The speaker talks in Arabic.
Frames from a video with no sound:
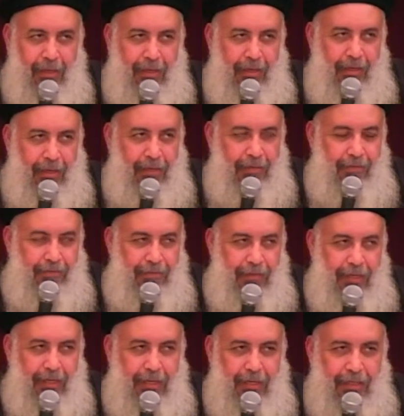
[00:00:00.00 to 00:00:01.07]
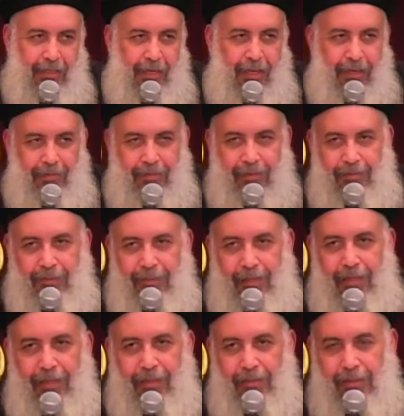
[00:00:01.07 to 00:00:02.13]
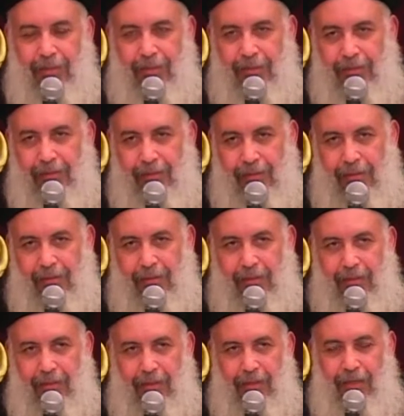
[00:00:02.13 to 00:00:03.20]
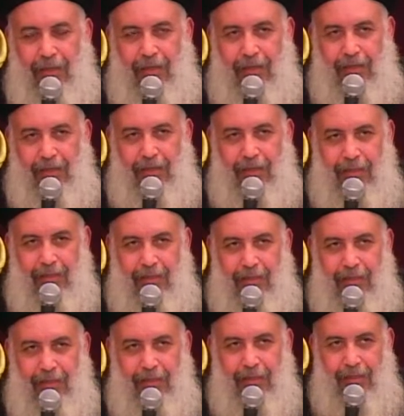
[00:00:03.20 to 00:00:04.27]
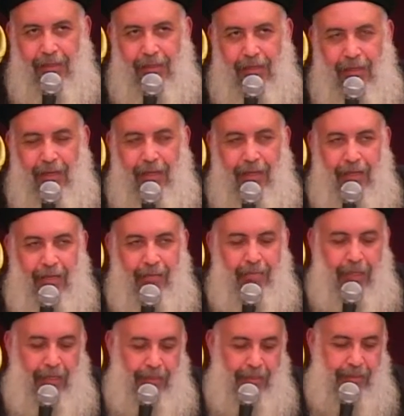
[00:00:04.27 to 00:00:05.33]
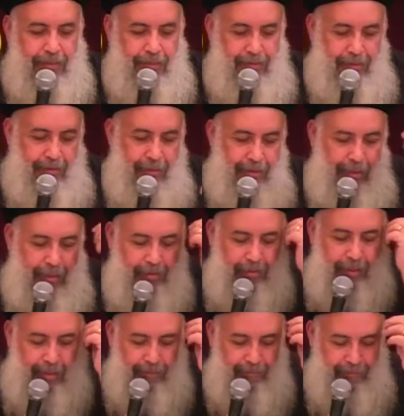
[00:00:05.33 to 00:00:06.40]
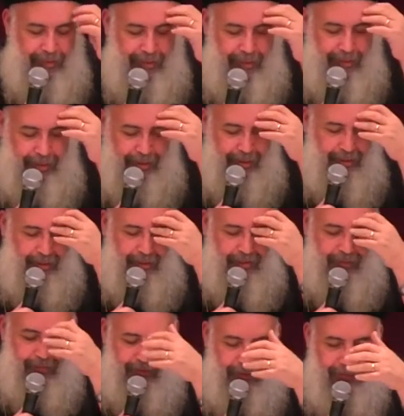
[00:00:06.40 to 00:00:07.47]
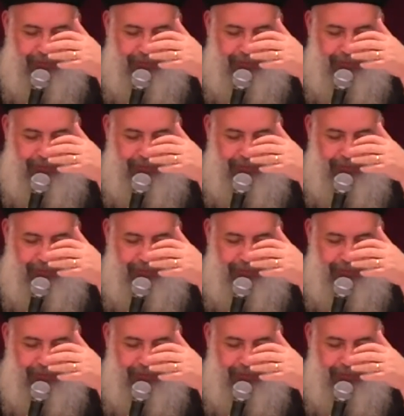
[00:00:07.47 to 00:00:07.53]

لقيت فيها تعب كبير قوي أه لكن معلش يعني واحنا في السكة كده بن...